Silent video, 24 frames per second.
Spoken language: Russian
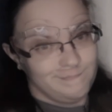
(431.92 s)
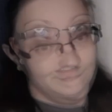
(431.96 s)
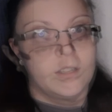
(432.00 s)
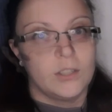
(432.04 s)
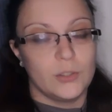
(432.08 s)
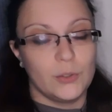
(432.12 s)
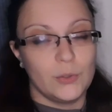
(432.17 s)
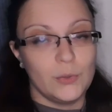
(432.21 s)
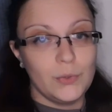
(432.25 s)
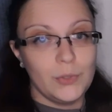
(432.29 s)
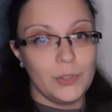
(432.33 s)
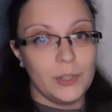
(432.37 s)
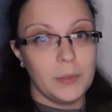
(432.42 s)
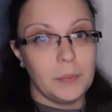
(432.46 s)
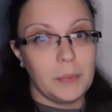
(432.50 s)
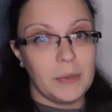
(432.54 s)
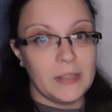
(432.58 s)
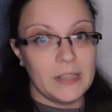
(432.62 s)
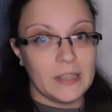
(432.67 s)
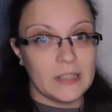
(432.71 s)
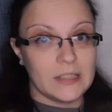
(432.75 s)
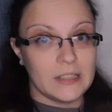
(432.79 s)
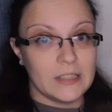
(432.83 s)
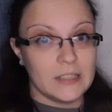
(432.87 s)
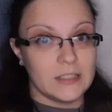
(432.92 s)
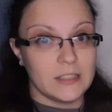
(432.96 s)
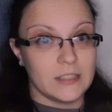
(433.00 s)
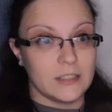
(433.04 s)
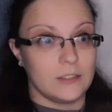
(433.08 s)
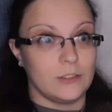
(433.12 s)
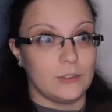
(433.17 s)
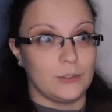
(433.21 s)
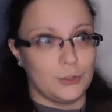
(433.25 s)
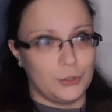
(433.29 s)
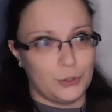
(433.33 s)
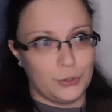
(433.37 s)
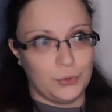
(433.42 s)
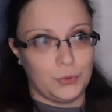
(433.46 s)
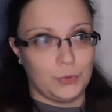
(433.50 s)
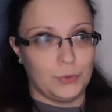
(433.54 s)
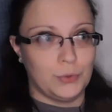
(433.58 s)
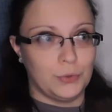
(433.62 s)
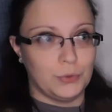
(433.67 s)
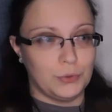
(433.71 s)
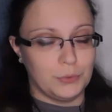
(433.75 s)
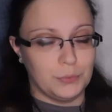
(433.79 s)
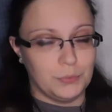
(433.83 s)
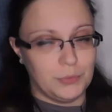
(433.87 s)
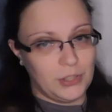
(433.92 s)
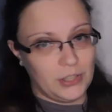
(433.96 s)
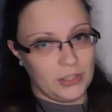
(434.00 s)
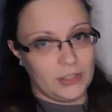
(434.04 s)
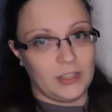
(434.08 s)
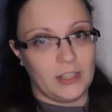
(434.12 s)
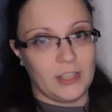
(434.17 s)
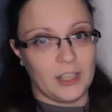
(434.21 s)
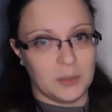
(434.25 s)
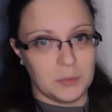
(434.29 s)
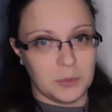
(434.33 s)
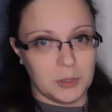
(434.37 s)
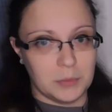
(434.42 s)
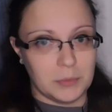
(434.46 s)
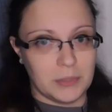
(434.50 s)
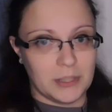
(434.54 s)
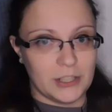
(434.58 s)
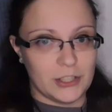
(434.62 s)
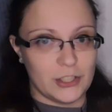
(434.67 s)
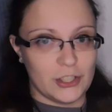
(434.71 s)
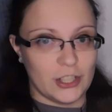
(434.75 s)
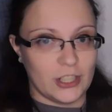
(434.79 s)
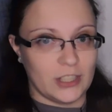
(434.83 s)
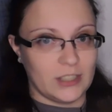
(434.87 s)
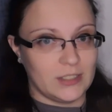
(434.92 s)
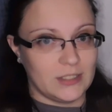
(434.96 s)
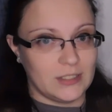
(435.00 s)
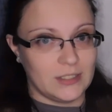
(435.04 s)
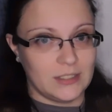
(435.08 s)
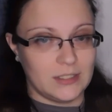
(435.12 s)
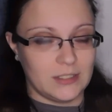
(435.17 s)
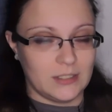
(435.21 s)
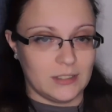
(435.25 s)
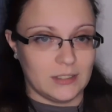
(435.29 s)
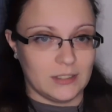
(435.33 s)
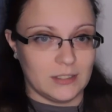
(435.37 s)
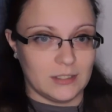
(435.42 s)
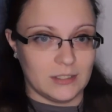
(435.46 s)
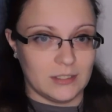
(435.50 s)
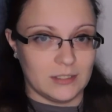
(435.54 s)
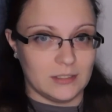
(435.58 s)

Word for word: Ну и понятное дело, что неотъемлемая часть э,